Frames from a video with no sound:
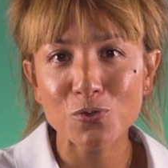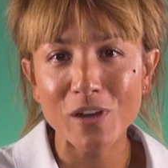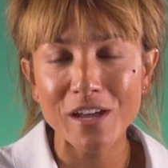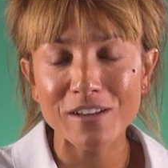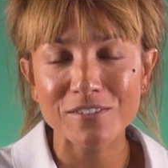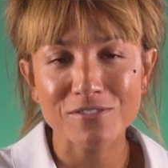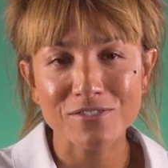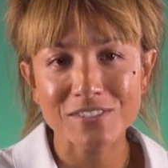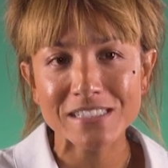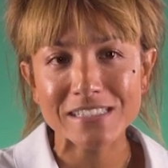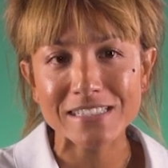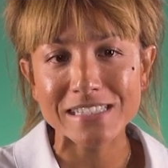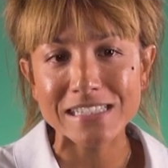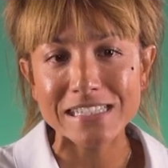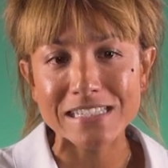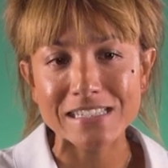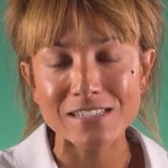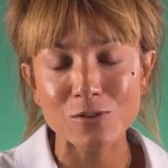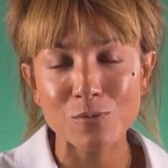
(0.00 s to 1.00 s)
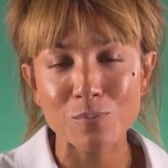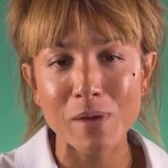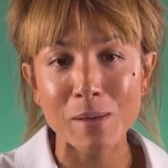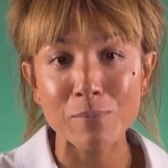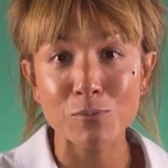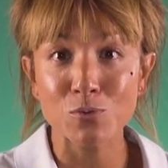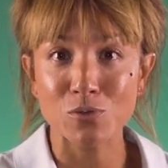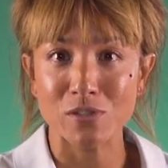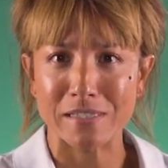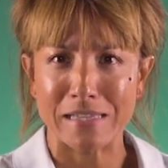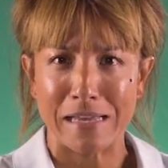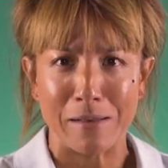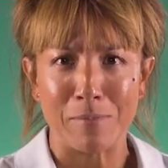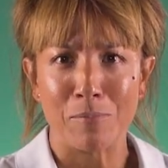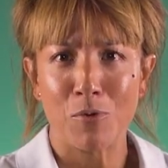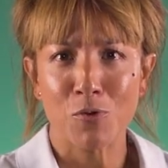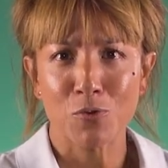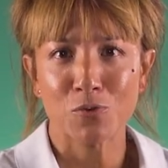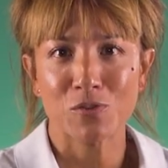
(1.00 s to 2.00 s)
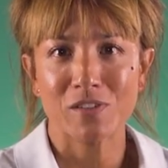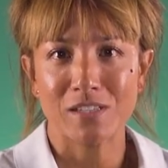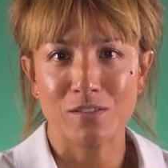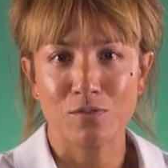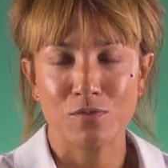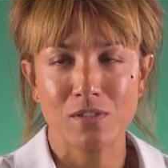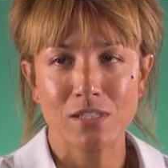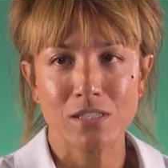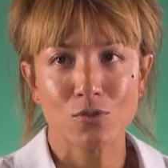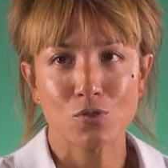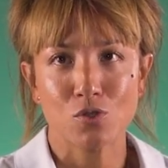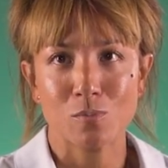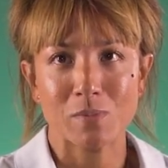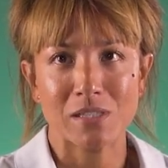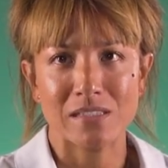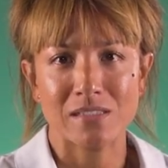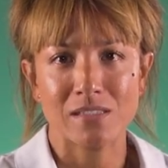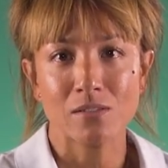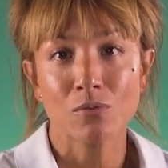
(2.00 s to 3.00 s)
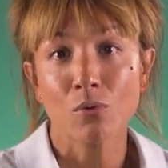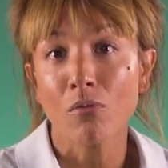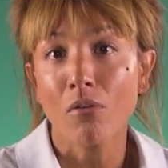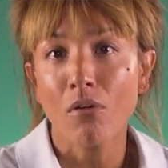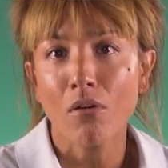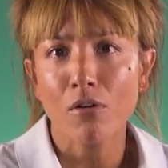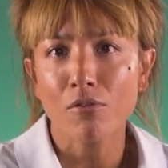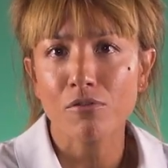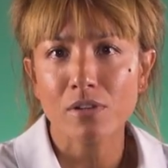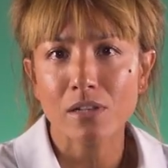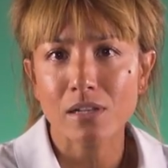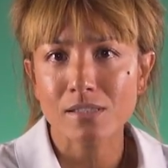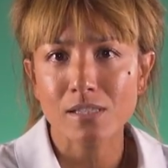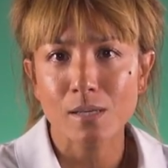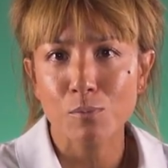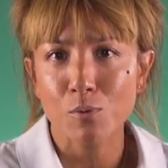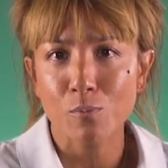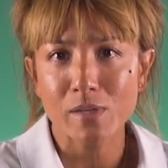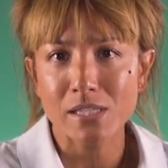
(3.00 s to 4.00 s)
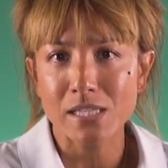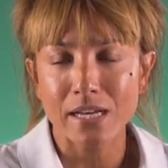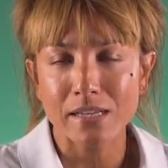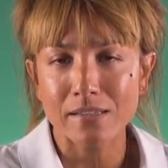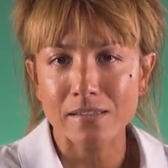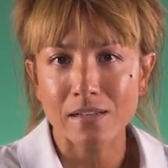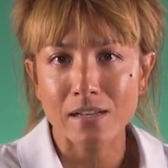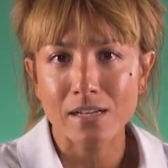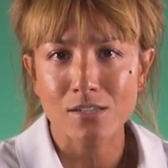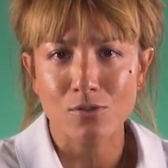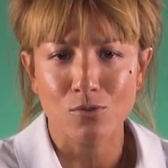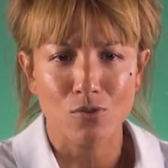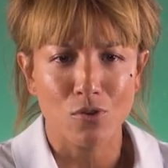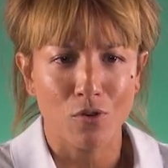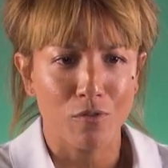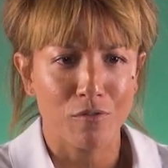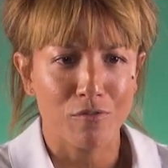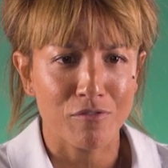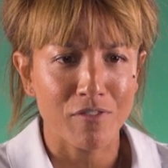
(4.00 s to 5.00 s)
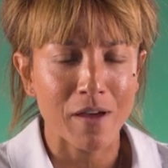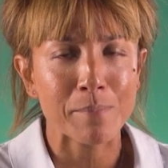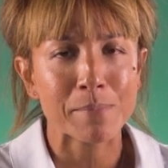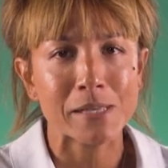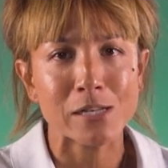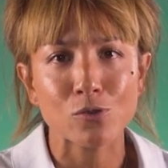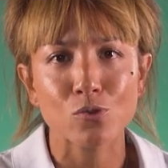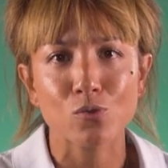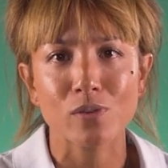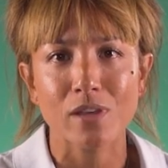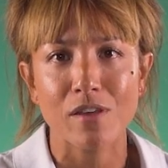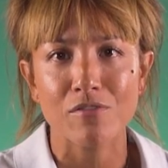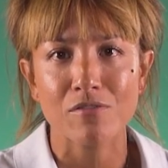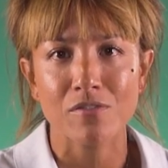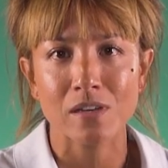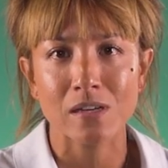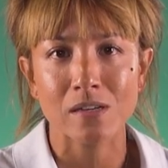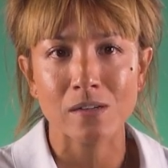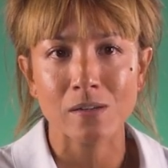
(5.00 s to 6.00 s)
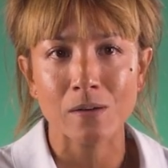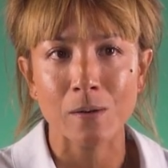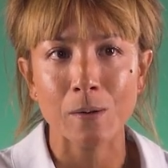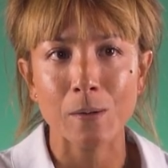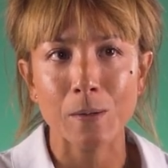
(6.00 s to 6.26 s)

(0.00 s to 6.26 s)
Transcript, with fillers: de la vie et je m'amuse tellement dans cette vie que je m'étais dit non, en fait là, ça peut pas s'arrêter là, j'ai encore 20 000 trucs à faire.